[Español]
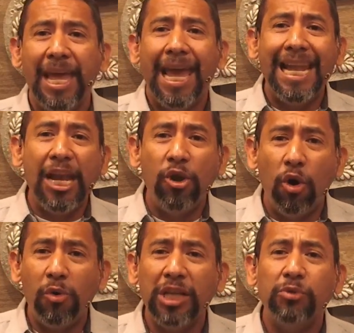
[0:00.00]
El
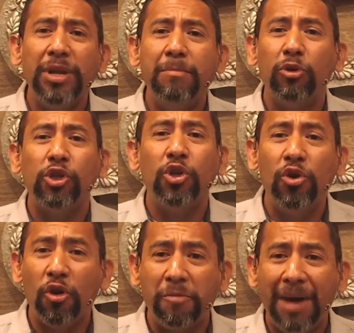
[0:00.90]
enojo es una
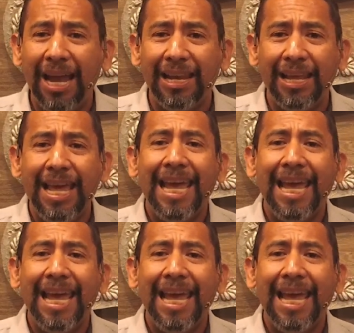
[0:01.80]
emoción normal.